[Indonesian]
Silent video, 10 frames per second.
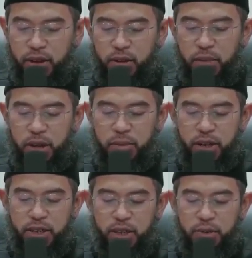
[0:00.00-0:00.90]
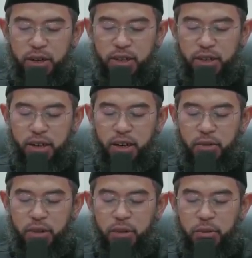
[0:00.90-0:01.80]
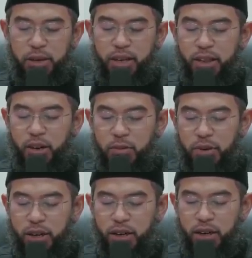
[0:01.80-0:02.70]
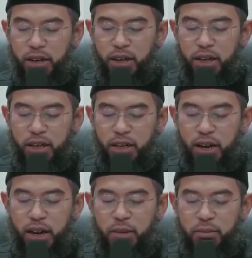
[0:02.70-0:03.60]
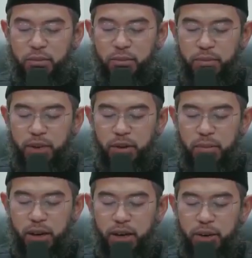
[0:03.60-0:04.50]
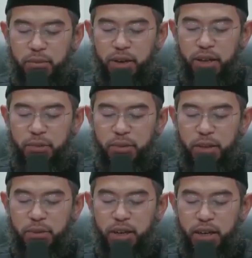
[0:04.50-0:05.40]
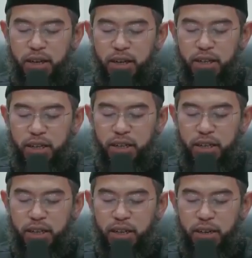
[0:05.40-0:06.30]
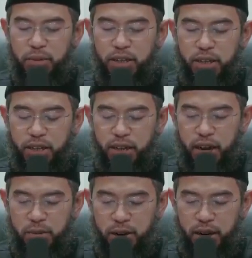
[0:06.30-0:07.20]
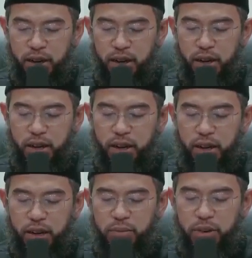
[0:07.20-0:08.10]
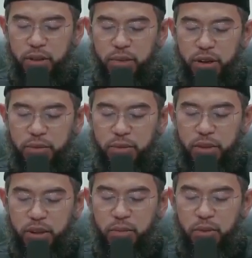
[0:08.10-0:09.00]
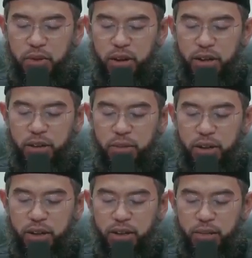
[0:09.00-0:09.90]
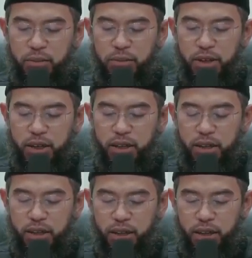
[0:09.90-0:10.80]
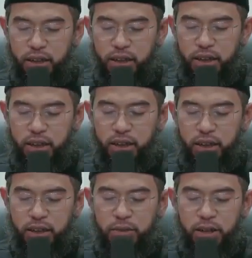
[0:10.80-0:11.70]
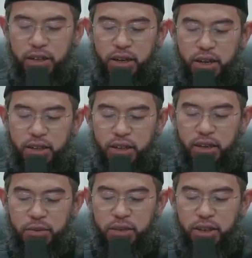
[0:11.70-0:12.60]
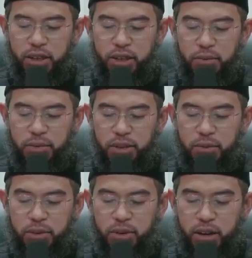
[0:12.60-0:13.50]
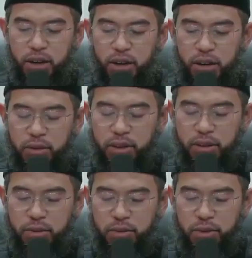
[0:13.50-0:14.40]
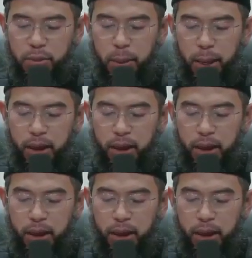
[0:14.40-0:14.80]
dan bagaimana cara menasihati akhwat yang memiliki trauma ya, yang ham, yang bahkan hampir tidak bisa mengendalikan dirinya ketika ia merasa tidak aman. Hampir mirip seperti bipolar tapi tidak sampai menyakiti diri. Saya merasa kasihan namun saya hanya bisa mendoakan akhwat tersebut.